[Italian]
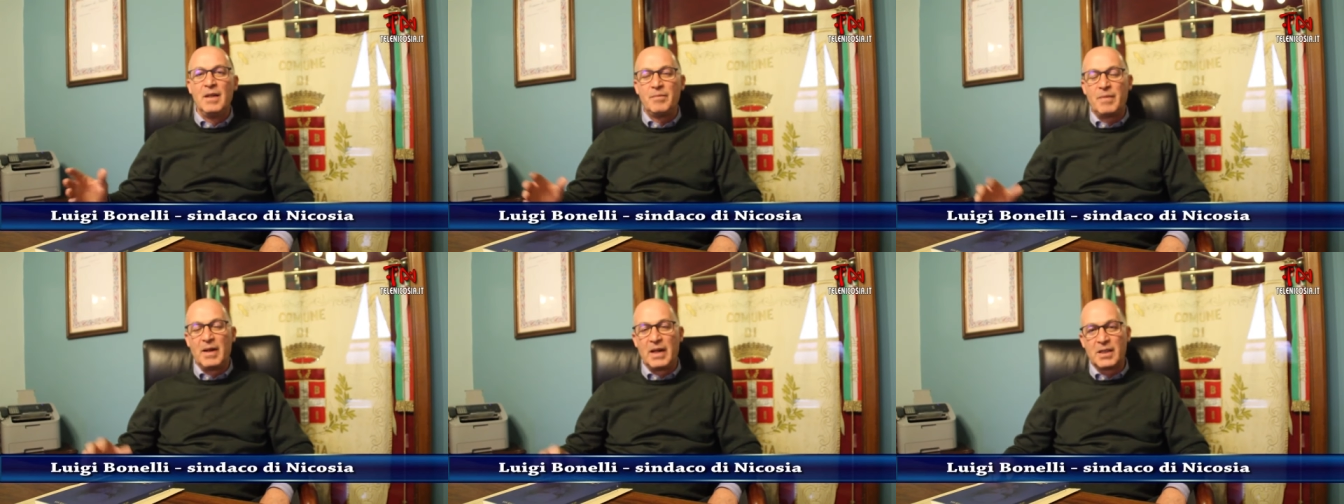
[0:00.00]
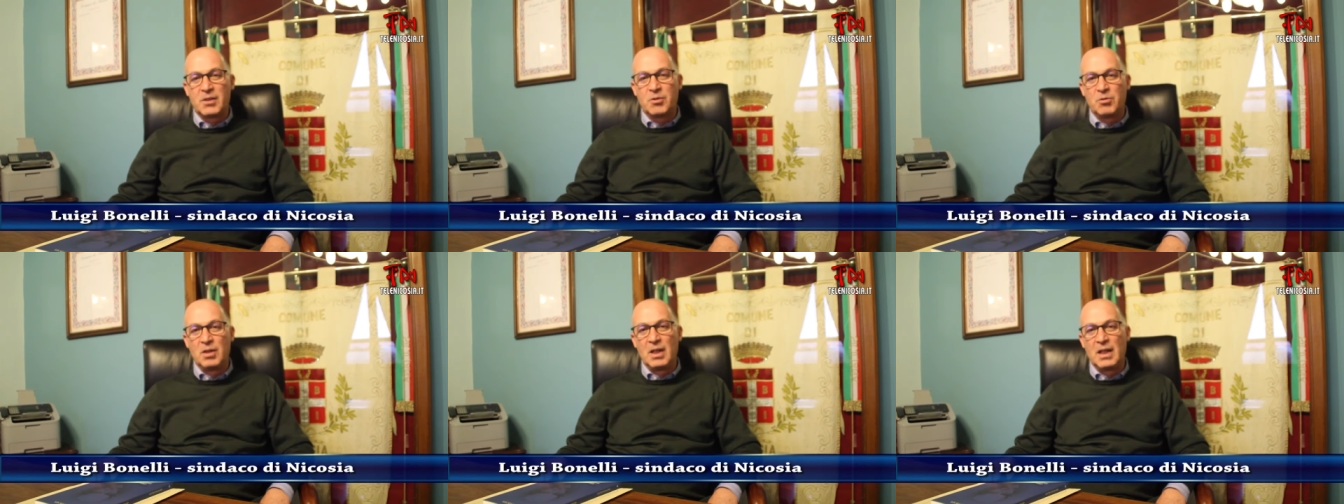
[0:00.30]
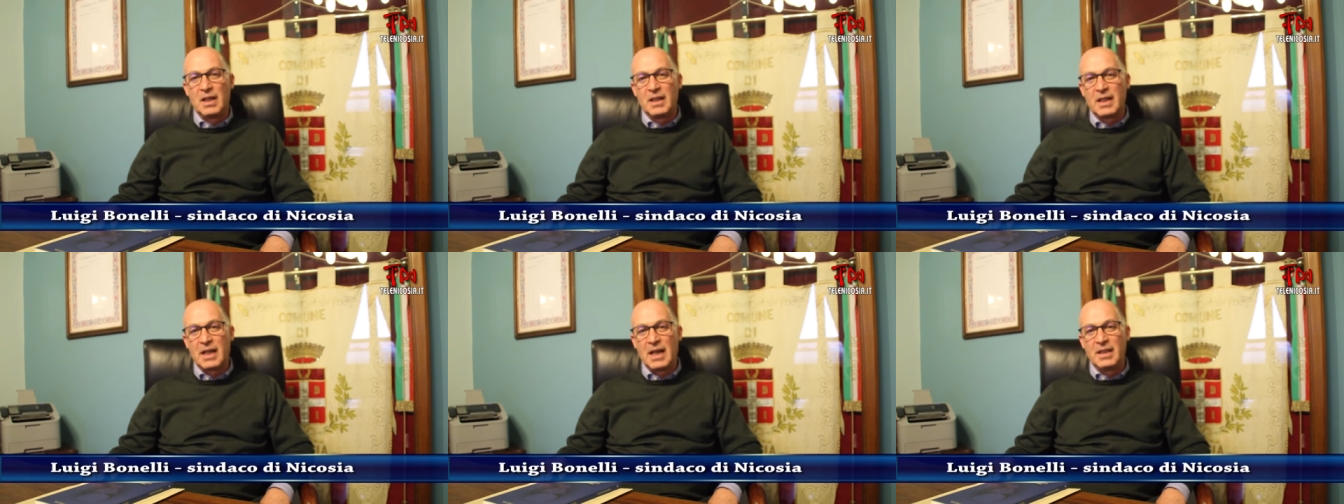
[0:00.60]
per la
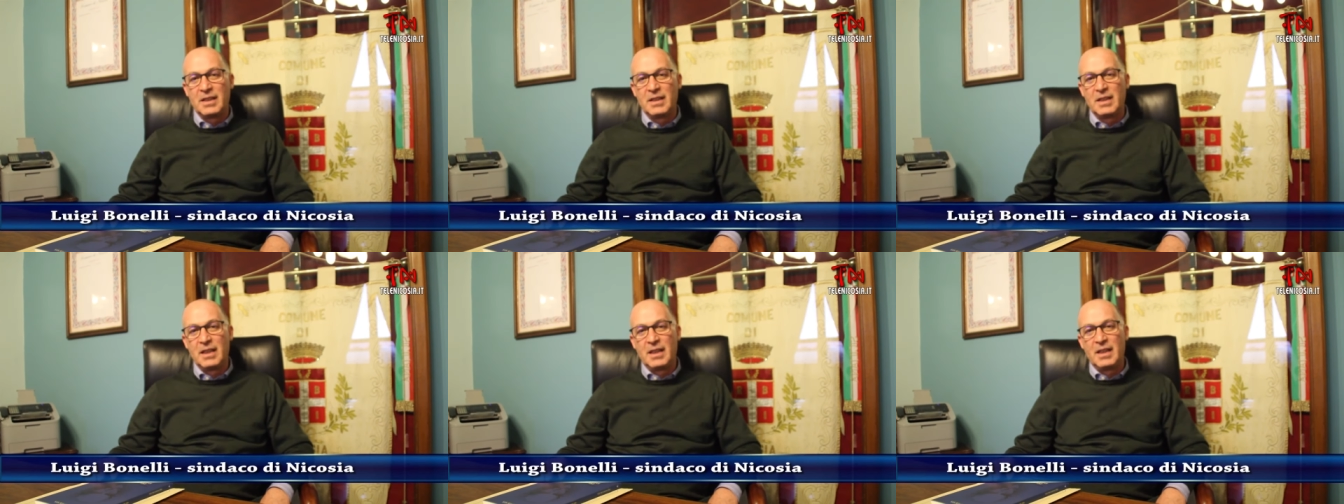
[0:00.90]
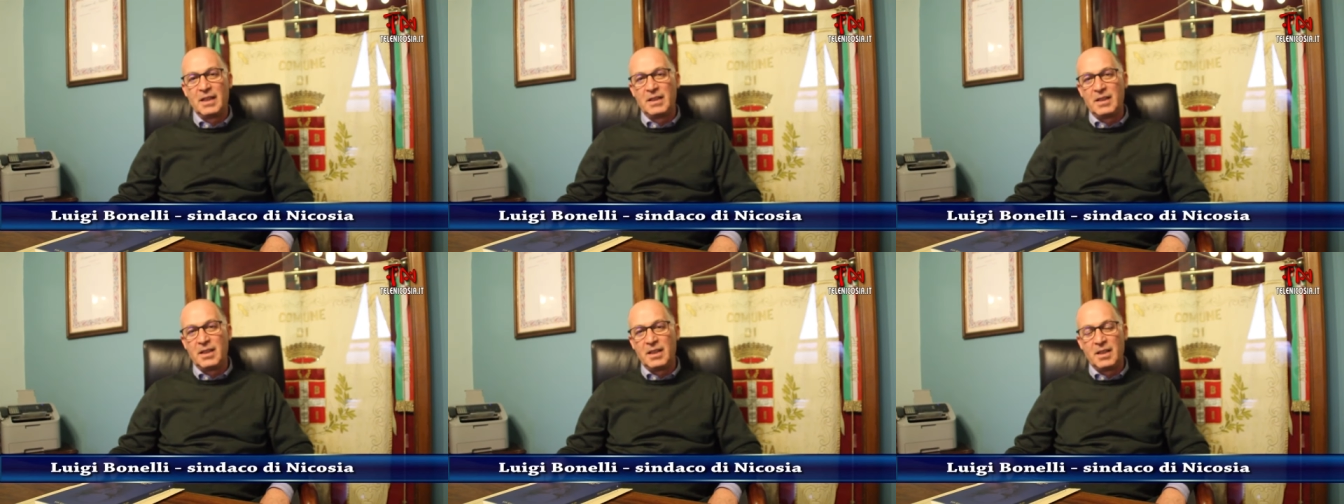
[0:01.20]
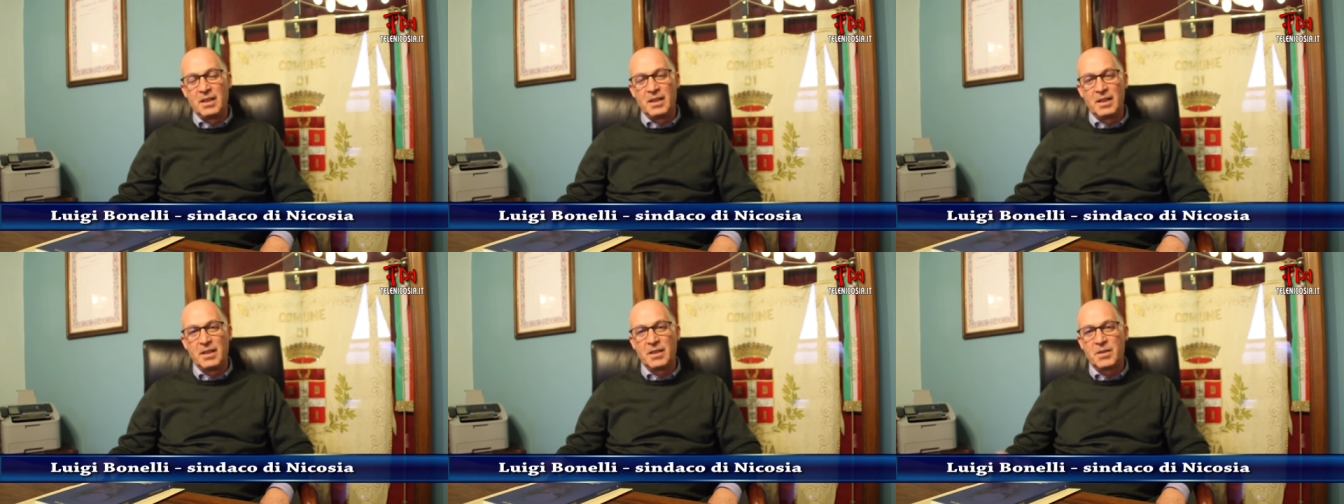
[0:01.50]
sua grande
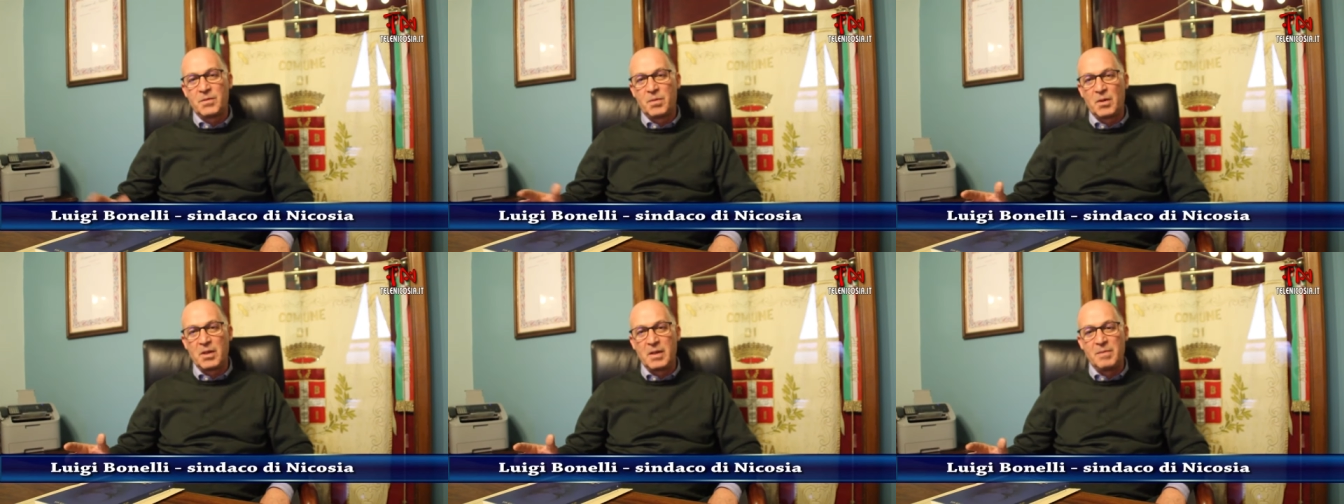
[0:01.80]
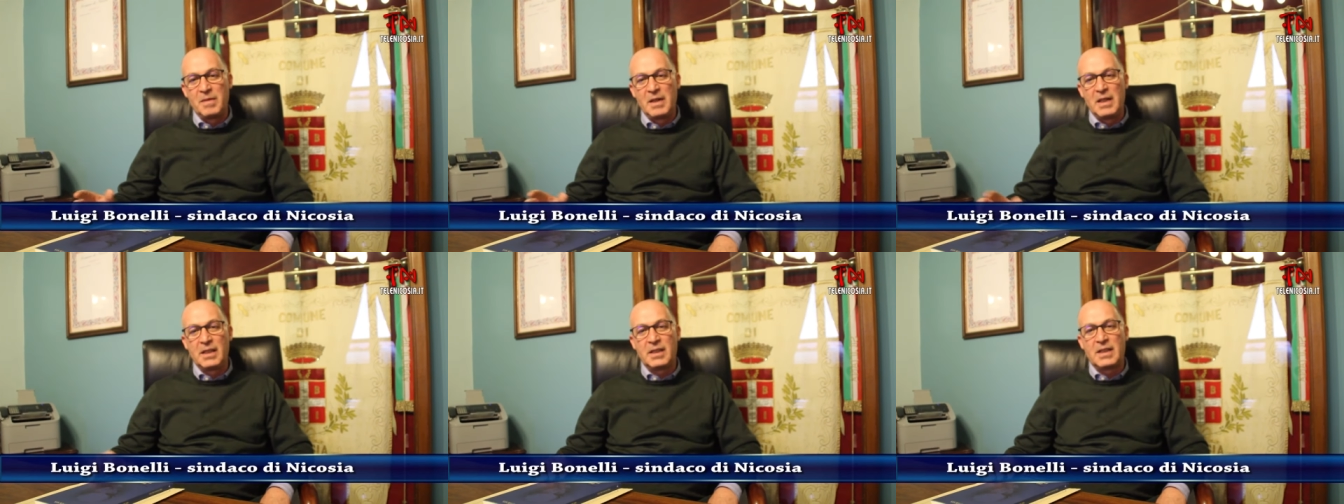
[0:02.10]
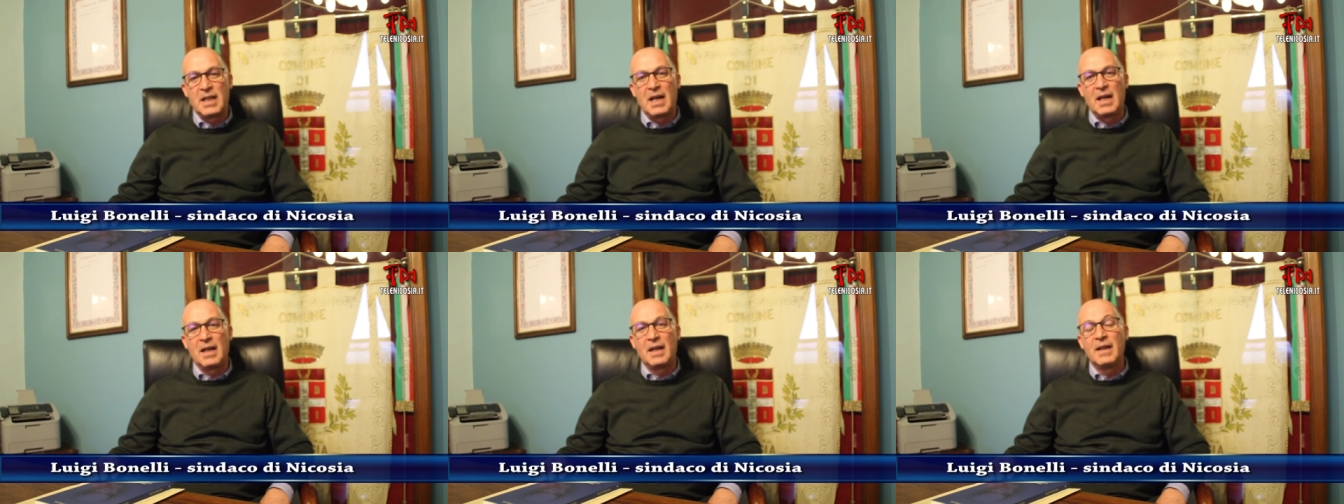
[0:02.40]

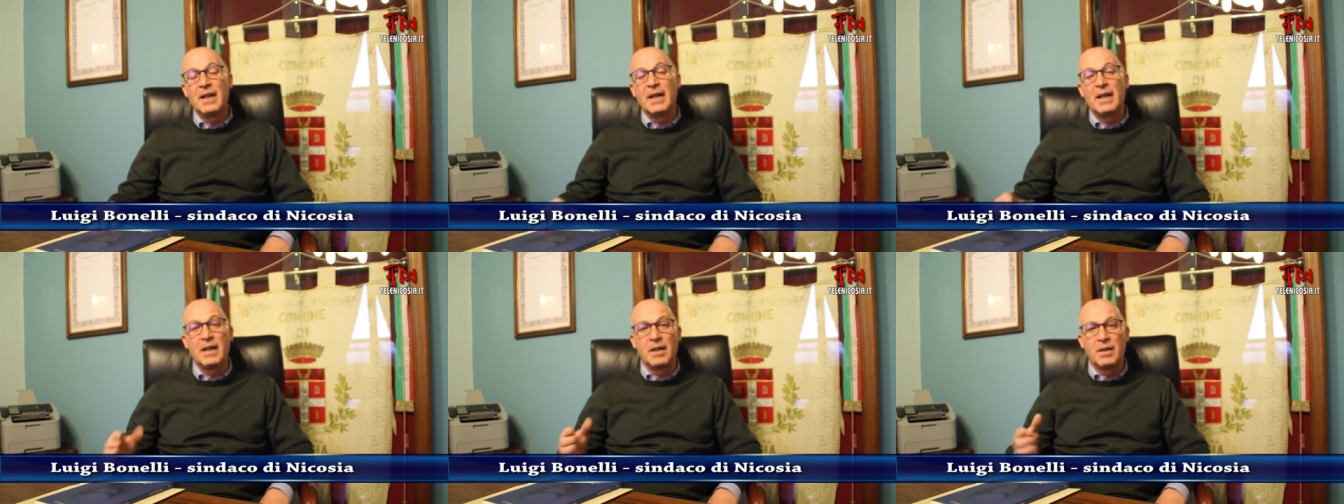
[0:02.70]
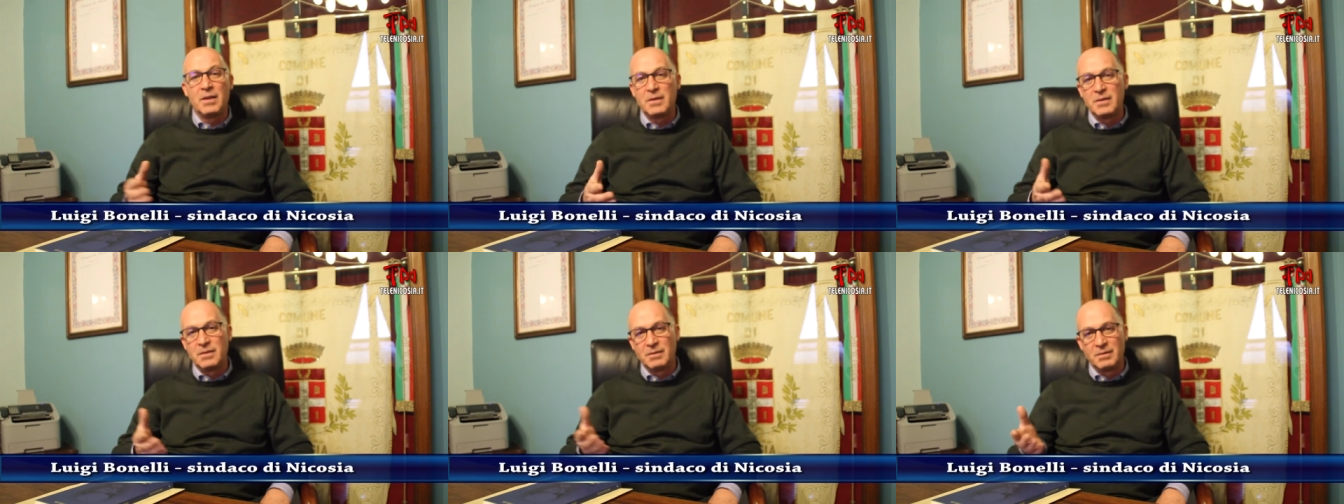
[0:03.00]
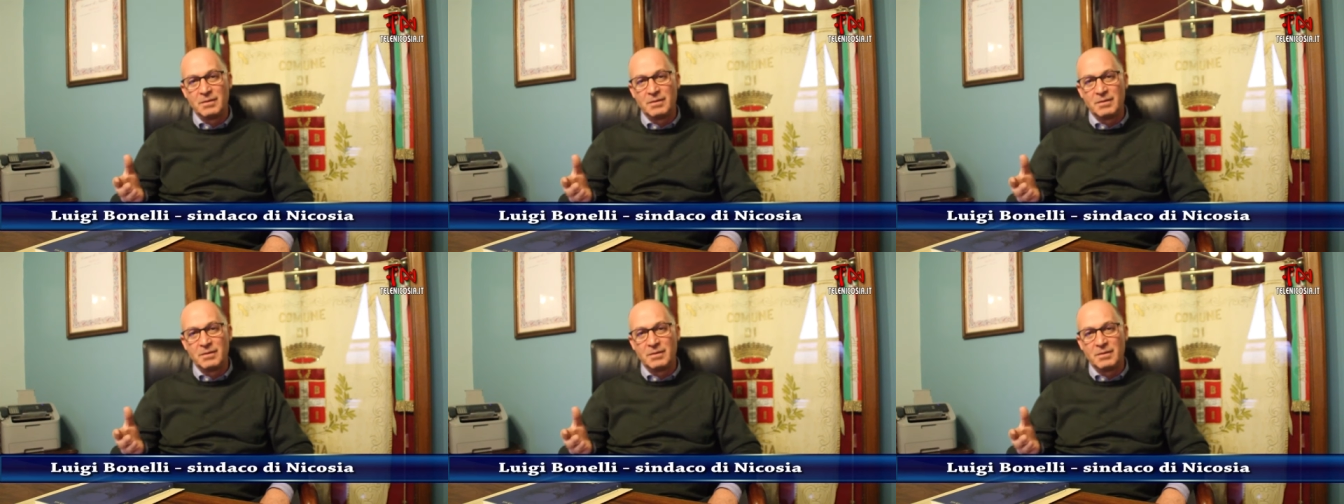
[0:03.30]
disponibilità e